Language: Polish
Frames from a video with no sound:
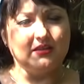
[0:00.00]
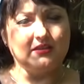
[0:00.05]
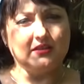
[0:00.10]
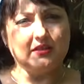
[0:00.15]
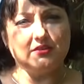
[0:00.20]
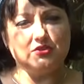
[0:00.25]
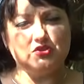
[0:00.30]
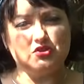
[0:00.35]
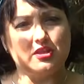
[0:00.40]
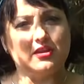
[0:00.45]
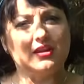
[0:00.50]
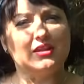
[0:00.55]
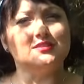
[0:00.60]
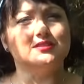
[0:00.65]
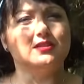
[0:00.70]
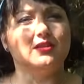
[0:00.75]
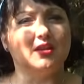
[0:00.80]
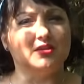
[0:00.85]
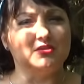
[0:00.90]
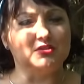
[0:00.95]
I ten
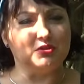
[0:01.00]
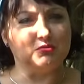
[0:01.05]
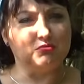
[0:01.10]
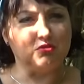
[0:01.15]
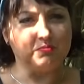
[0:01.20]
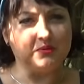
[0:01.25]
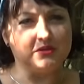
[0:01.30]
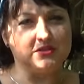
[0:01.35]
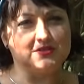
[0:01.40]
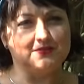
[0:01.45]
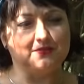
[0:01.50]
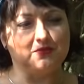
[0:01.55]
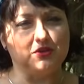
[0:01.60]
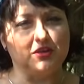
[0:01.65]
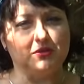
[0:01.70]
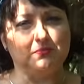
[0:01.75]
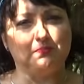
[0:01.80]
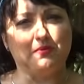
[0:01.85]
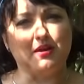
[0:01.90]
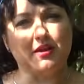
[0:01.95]
14-letni chłopiec
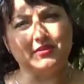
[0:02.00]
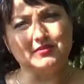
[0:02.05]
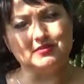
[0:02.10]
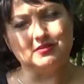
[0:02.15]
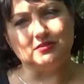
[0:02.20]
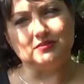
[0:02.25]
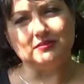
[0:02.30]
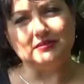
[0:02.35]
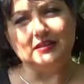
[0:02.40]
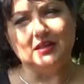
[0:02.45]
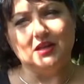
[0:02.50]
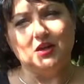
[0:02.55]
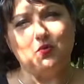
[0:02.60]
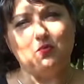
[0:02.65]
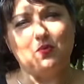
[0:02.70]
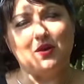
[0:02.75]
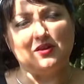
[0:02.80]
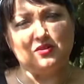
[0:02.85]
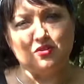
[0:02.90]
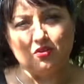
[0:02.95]
swojej bardzo
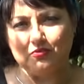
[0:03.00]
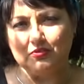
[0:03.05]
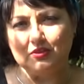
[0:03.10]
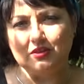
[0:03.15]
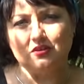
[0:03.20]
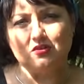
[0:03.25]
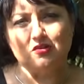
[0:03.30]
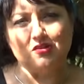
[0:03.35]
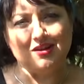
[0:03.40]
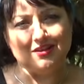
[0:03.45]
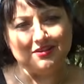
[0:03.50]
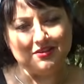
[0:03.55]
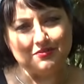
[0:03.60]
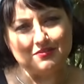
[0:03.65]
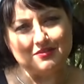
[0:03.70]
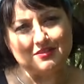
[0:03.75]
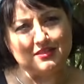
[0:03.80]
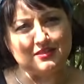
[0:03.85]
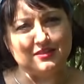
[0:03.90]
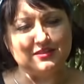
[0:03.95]
łagodnej,
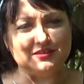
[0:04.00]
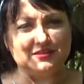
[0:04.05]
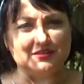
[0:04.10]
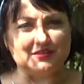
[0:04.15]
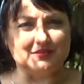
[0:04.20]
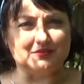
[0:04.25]
kochającej,